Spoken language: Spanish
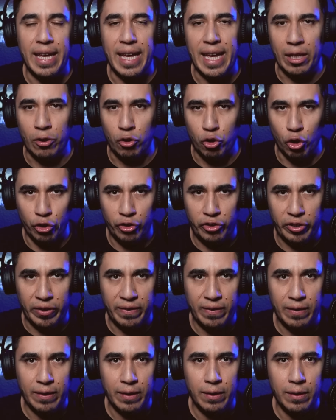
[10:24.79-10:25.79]

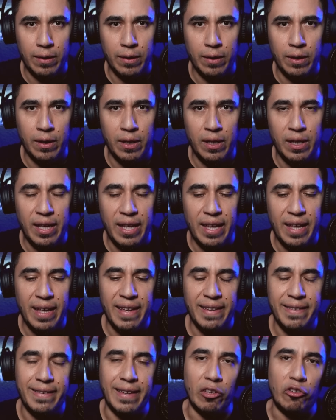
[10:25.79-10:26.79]
Entonces,
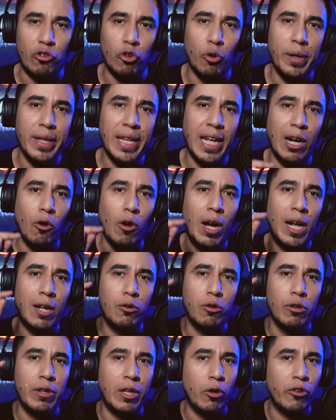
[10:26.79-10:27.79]
se suben a lo
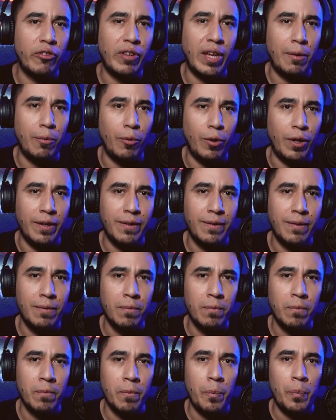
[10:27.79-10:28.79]
alto de los árboles
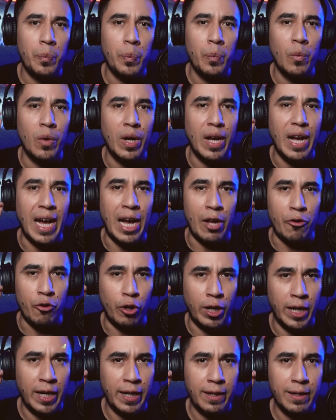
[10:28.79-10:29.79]
a
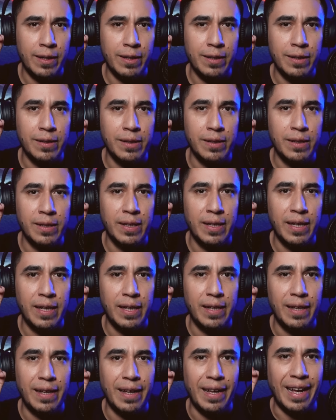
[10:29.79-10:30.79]
llorar
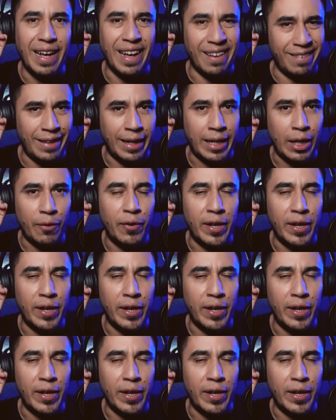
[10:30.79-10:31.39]
hasta que